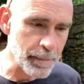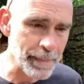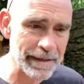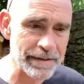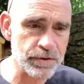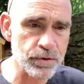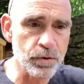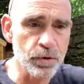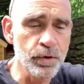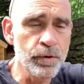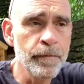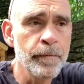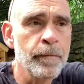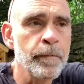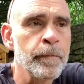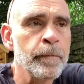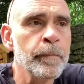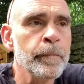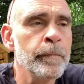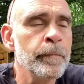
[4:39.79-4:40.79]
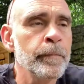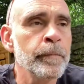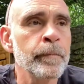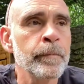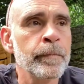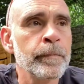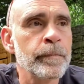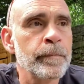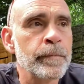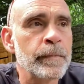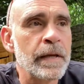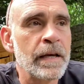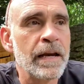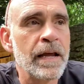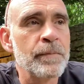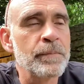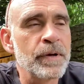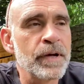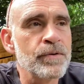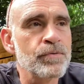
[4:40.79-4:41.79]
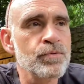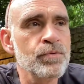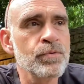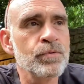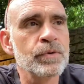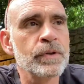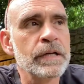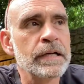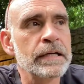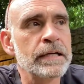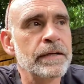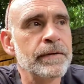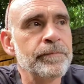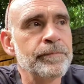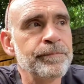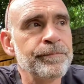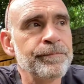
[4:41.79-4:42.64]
parce que l'imprévu, on a